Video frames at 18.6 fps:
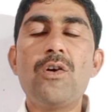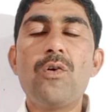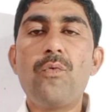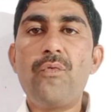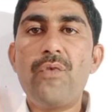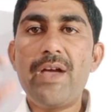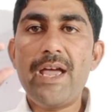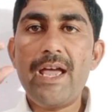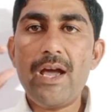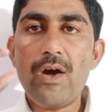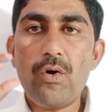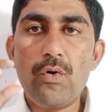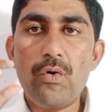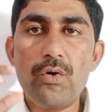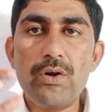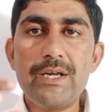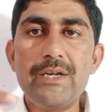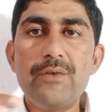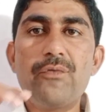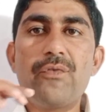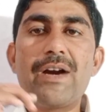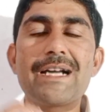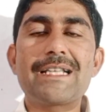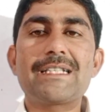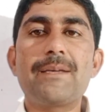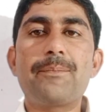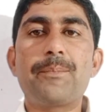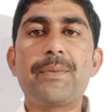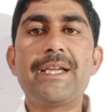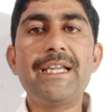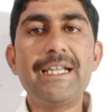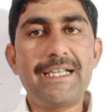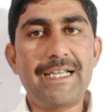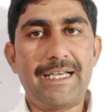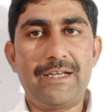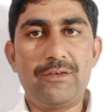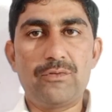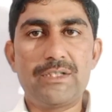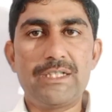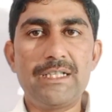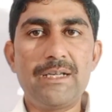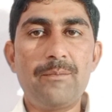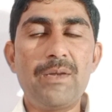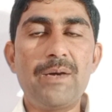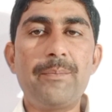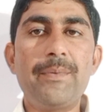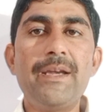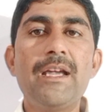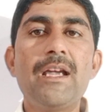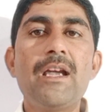वह ओनली व्हाट्सएप ही करें उसी नंबर पे